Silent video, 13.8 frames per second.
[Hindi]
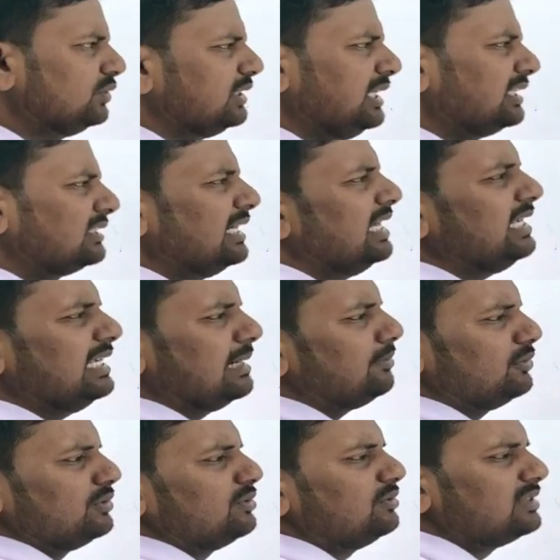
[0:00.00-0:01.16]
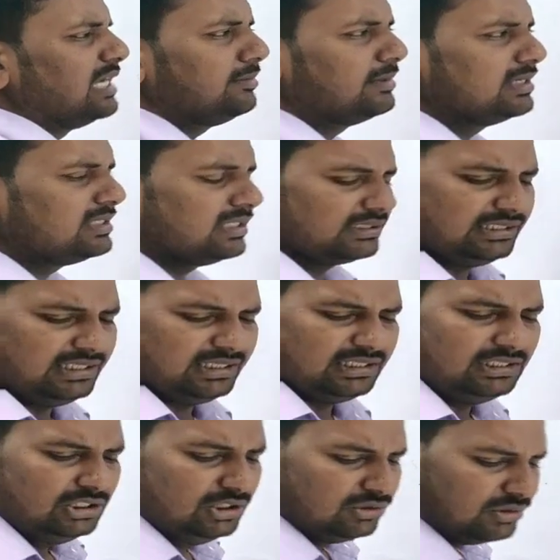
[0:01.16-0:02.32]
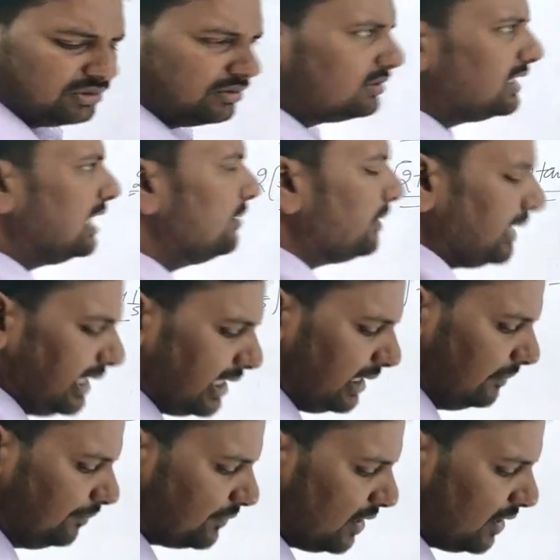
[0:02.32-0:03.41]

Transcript: मुझे लगता है कि आप लोग इसको सॉल्व कर सकते हैं तो इसको सॉल्व करिएगा